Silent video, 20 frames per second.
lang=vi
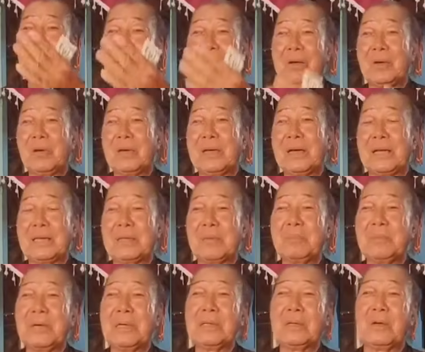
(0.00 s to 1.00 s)
này gọi là
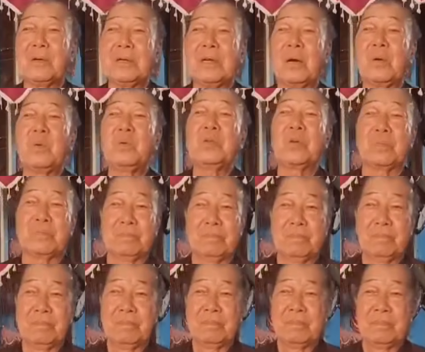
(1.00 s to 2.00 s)
trong kinh gọi là ngũ dục
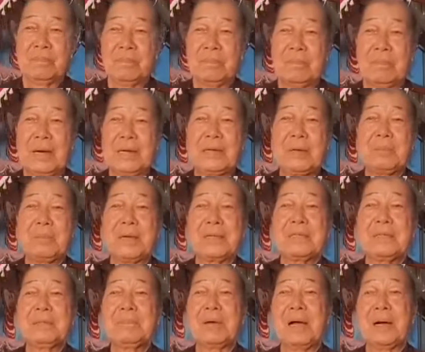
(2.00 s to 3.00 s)
mà trong bài
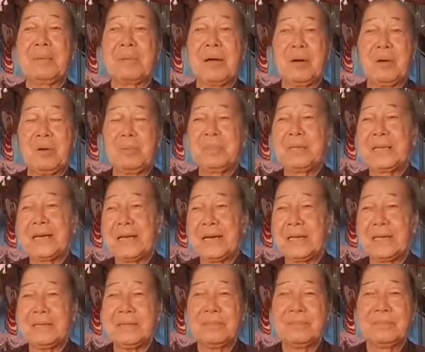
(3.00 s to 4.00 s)
sứ mạng bà con mình nghe
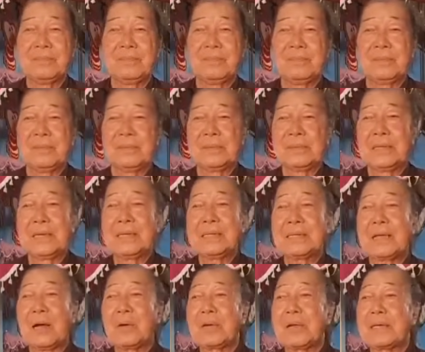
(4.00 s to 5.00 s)
đó thiên
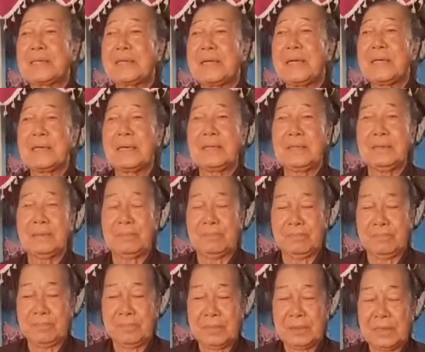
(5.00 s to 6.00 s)
tàu đã xác định
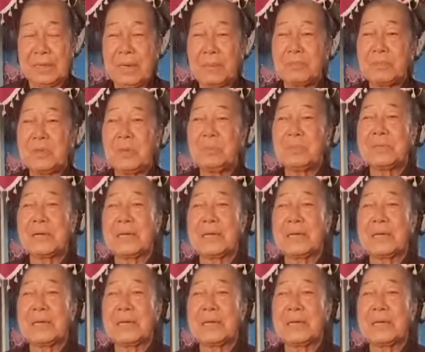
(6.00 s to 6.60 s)
khắp chúng